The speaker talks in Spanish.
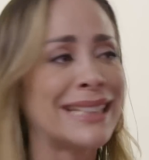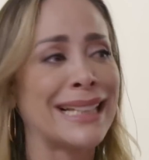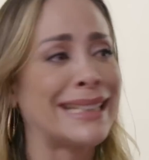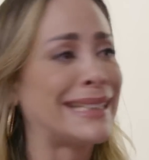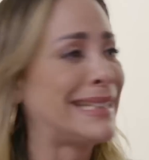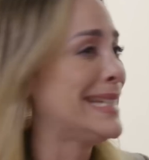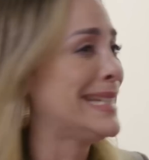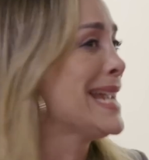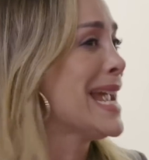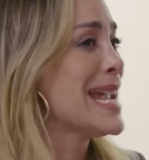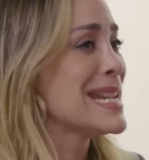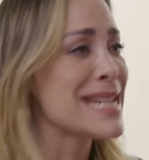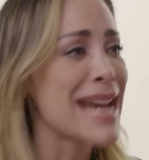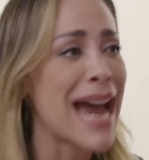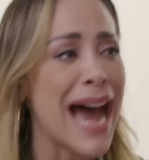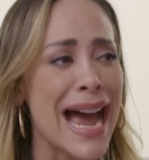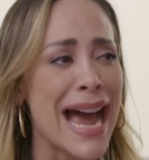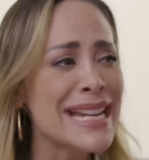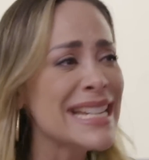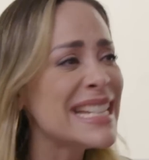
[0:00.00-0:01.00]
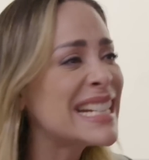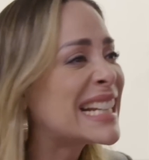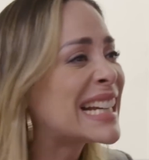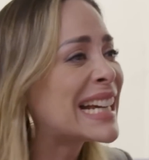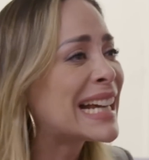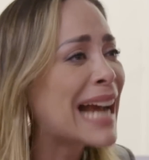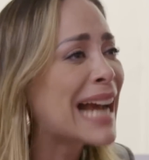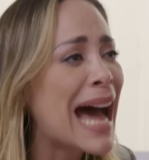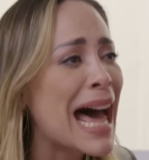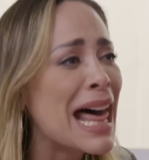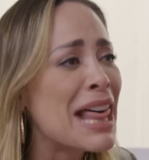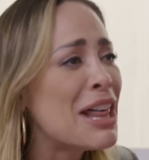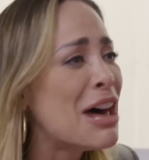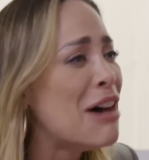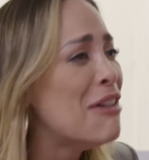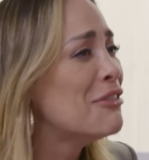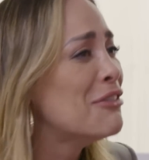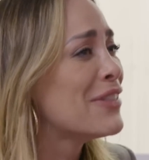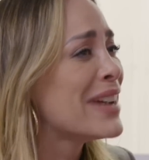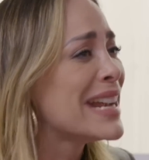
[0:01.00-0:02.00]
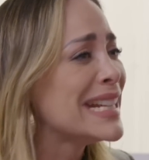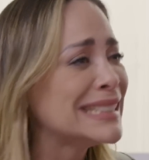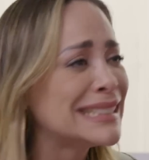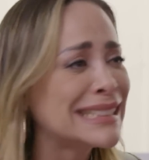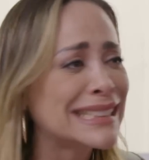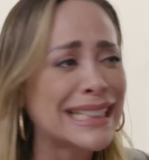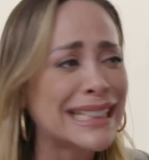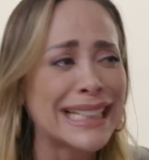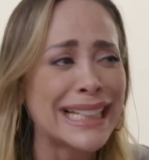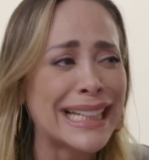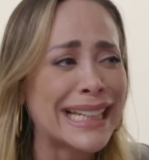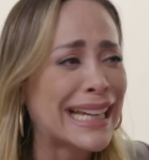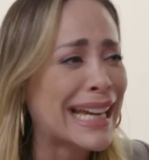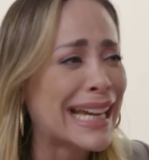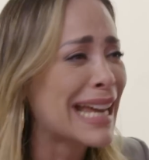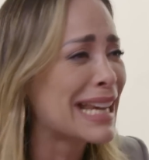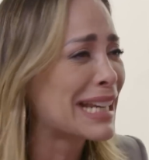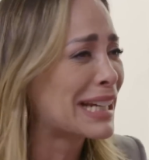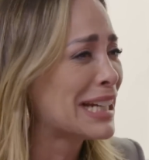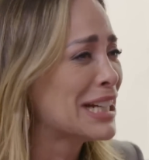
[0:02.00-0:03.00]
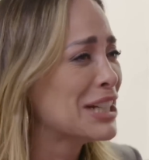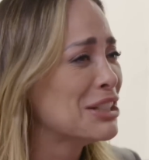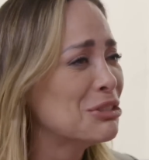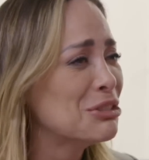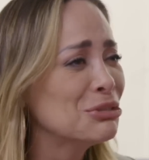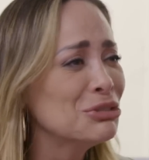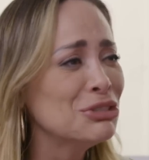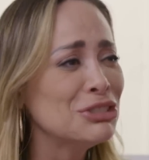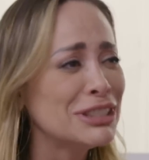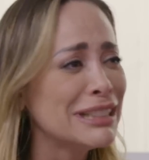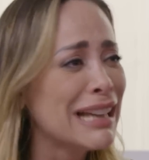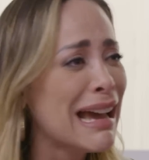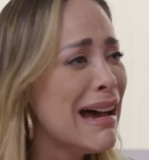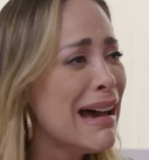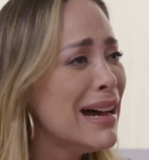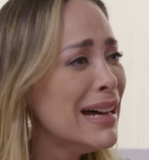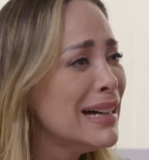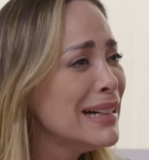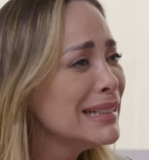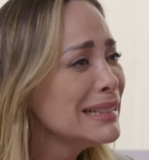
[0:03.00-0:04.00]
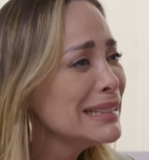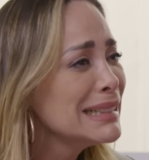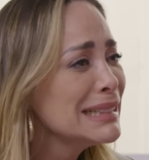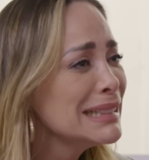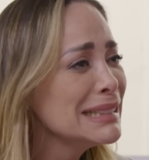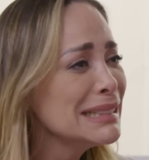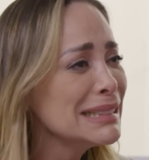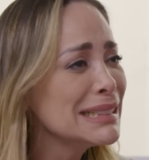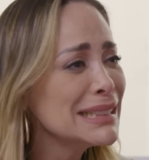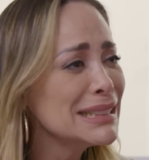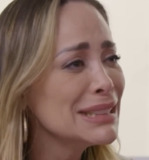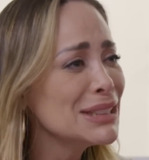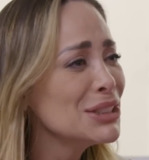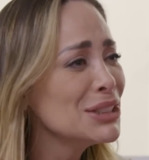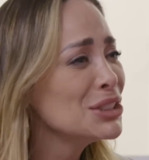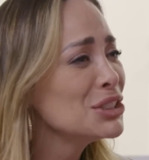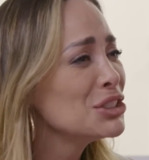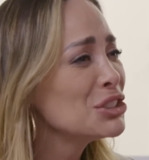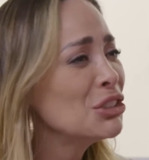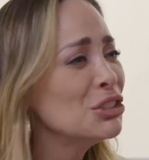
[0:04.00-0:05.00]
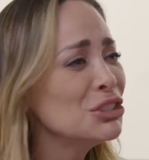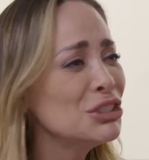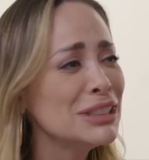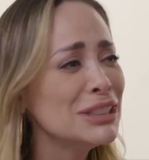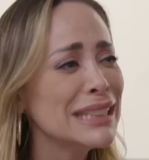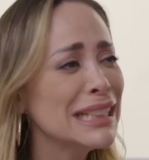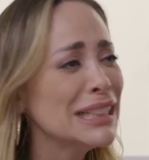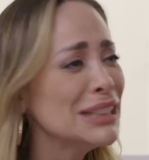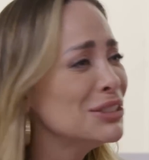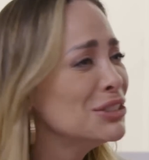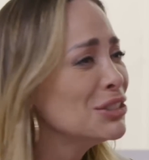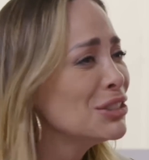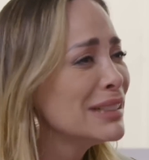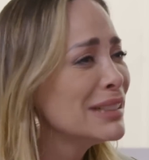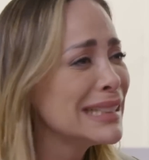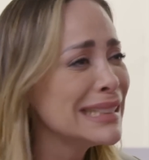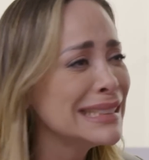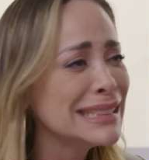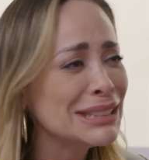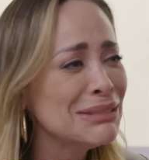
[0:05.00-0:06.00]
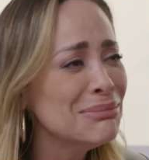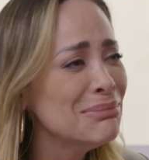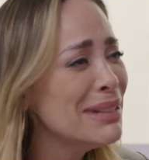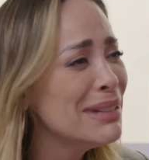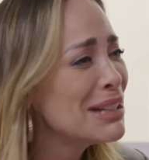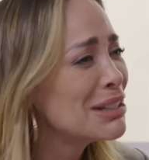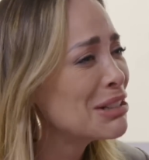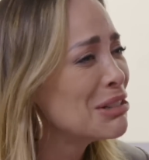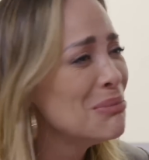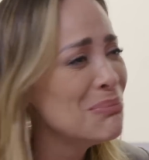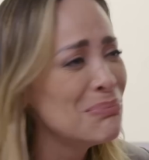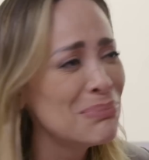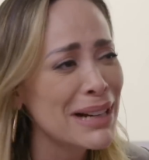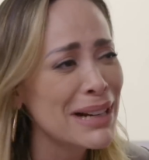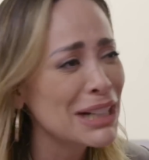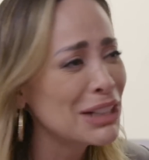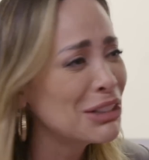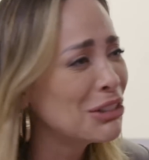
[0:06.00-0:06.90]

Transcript: aquí y allá y cada vez que renuncia, yo siento que se me rompe el